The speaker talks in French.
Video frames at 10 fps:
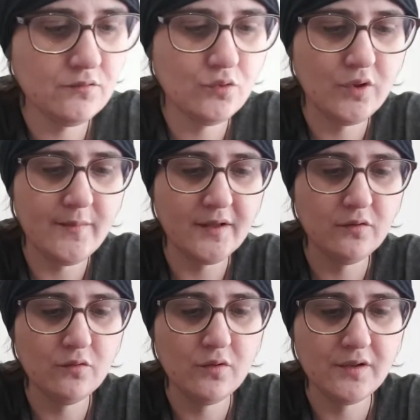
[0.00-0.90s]
qu'on a
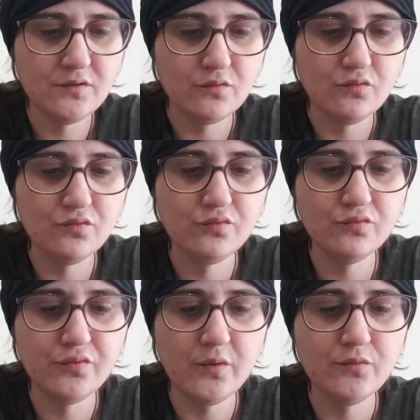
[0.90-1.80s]
maintenant, quoi, qui sont tous
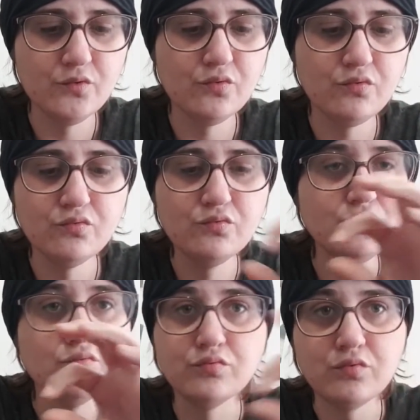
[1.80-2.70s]
sous forme de
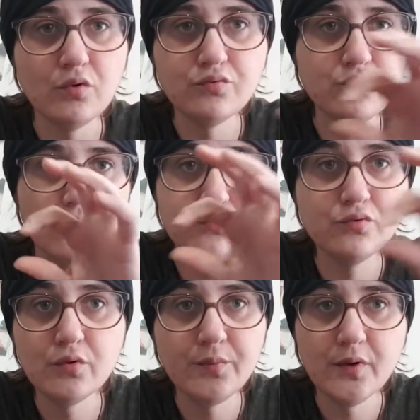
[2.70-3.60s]
trous ou en, en
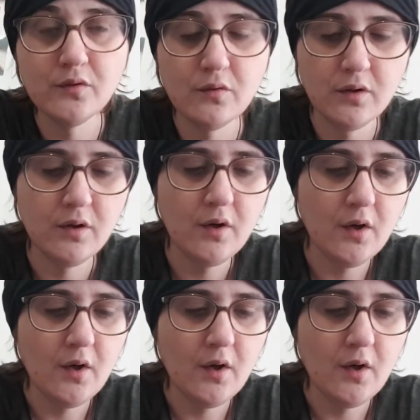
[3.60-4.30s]
full open, quoi.